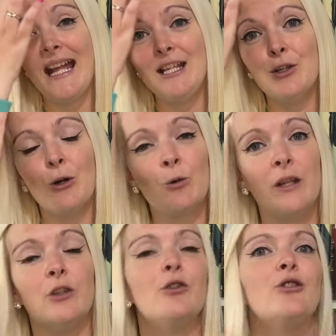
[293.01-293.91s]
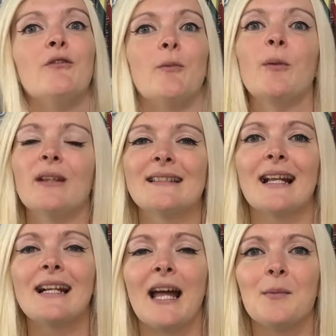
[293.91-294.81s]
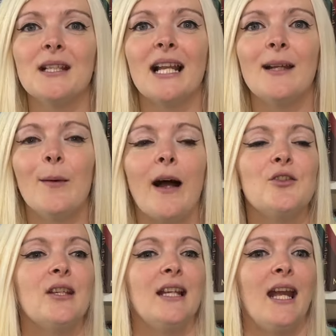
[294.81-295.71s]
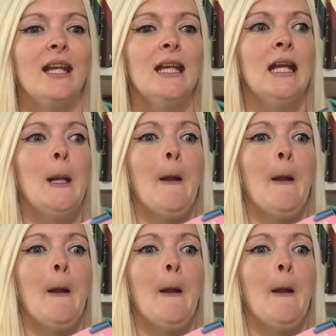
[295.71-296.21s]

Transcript: io qui non riuscivo proprio a staccarmi dalle pagine.